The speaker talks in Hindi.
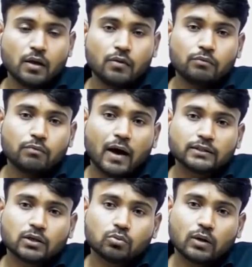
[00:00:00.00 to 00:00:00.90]

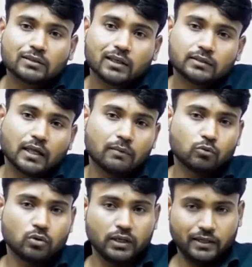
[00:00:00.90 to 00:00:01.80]
विभाजन हुआ था धर्म
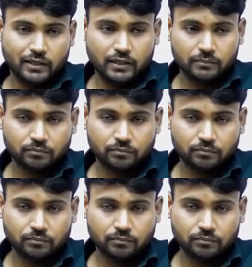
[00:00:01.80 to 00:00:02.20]
को लेकर के